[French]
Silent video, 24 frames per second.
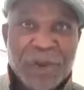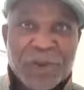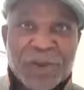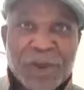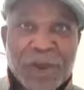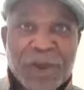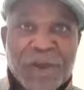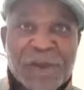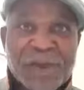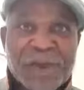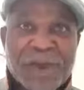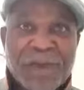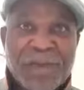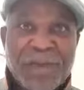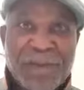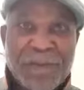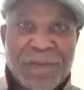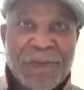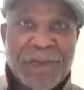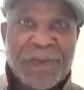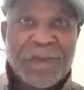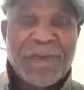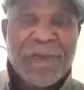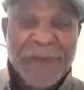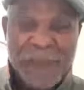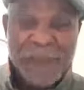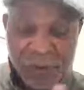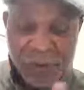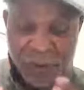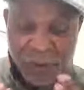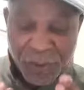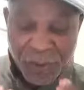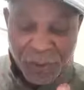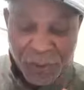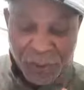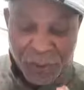en tant que sapeur
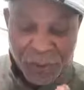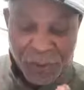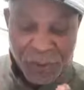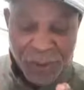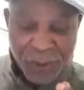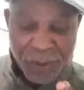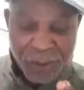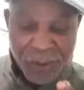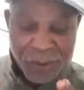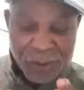parce que